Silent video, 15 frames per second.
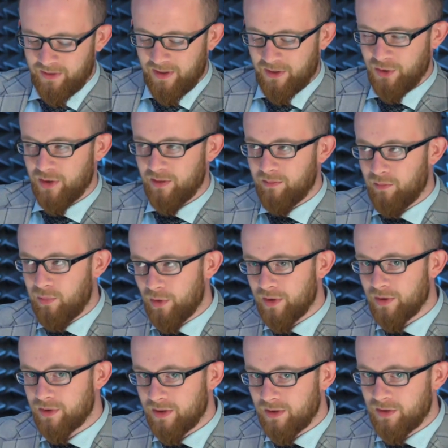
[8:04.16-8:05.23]
się boję, że
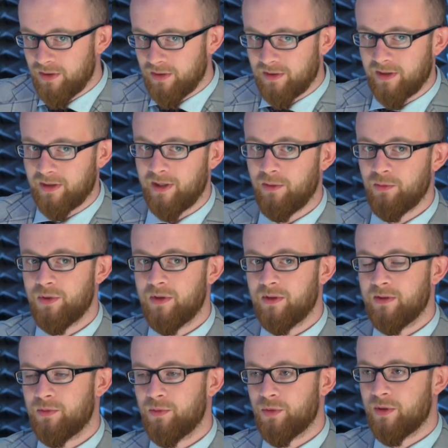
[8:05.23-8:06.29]
nasi internauci, kiedy
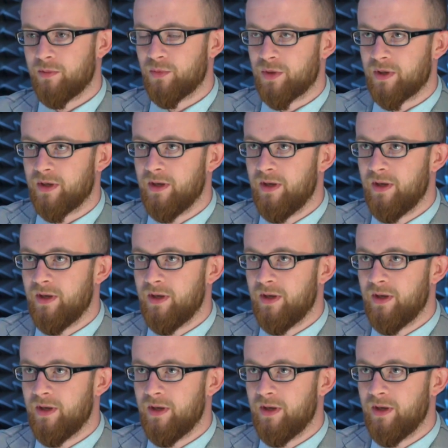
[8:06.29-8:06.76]
słyszą, że